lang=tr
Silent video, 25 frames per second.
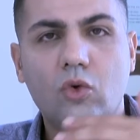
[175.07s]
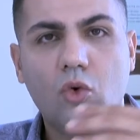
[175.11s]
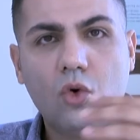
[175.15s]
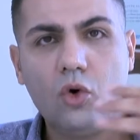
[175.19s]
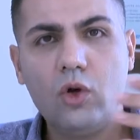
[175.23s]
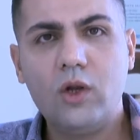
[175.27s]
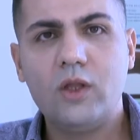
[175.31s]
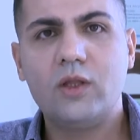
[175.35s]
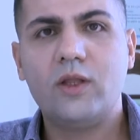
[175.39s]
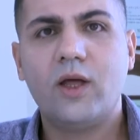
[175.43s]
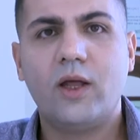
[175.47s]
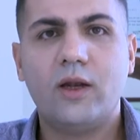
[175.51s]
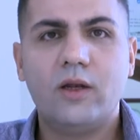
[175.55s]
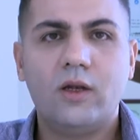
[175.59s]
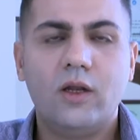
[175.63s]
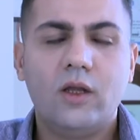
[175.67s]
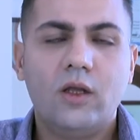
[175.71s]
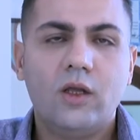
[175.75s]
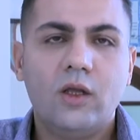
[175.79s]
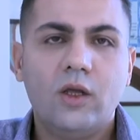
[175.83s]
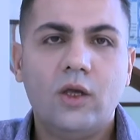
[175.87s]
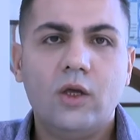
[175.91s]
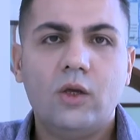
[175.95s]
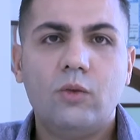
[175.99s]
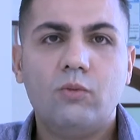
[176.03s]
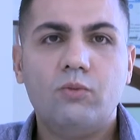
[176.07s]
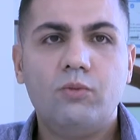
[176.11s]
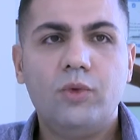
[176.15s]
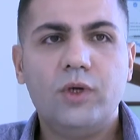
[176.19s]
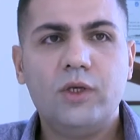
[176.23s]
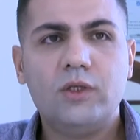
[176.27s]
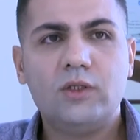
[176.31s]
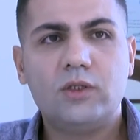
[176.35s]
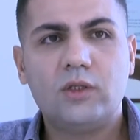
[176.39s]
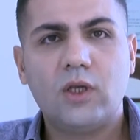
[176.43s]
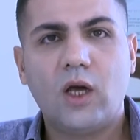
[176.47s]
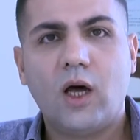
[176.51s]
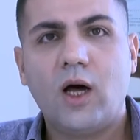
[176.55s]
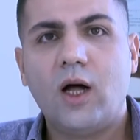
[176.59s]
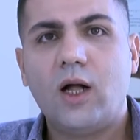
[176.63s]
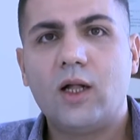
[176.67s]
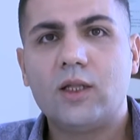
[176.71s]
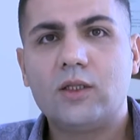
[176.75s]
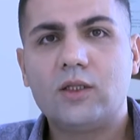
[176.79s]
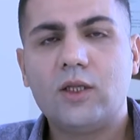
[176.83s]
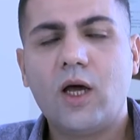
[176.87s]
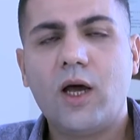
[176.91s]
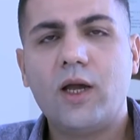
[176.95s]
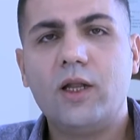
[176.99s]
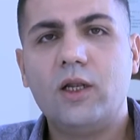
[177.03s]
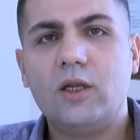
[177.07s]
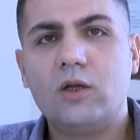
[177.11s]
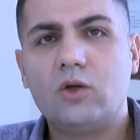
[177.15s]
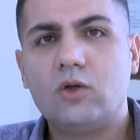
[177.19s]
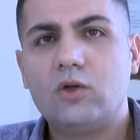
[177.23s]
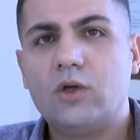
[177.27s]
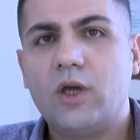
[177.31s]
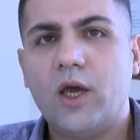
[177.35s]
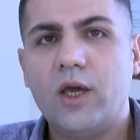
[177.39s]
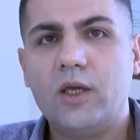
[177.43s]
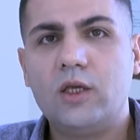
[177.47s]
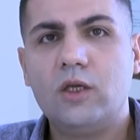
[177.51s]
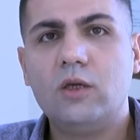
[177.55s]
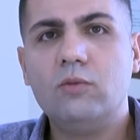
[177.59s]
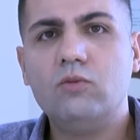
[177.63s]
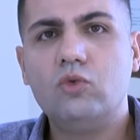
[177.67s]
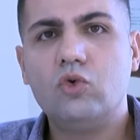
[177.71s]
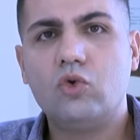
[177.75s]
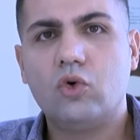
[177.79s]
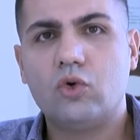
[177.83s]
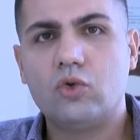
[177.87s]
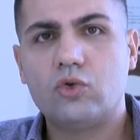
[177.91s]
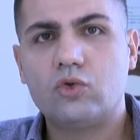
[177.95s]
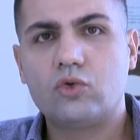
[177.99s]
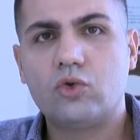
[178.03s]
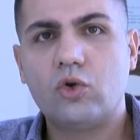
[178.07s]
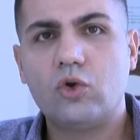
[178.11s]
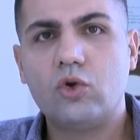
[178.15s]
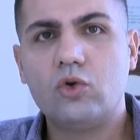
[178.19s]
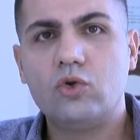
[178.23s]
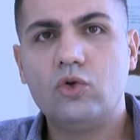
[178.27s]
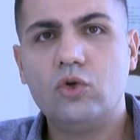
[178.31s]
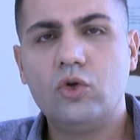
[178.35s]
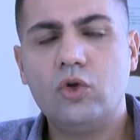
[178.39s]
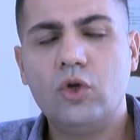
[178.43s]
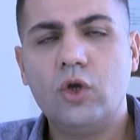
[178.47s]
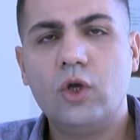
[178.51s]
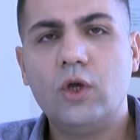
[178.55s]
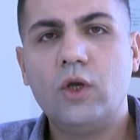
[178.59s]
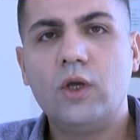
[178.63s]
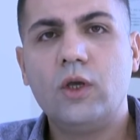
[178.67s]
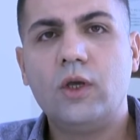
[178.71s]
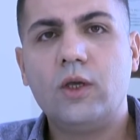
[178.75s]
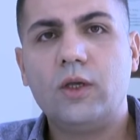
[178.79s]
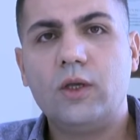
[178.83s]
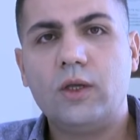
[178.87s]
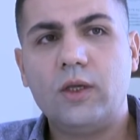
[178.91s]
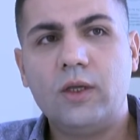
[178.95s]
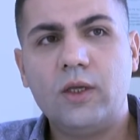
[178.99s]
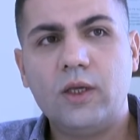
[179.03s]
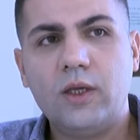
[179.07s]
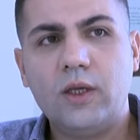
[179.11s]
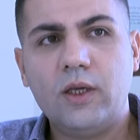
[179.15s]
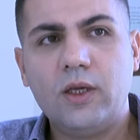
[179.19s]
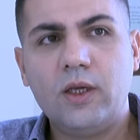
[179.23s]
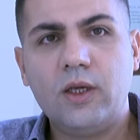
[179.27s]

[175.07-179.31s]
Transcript: O nedenle biz 6 aylık hekim kontrolünü e,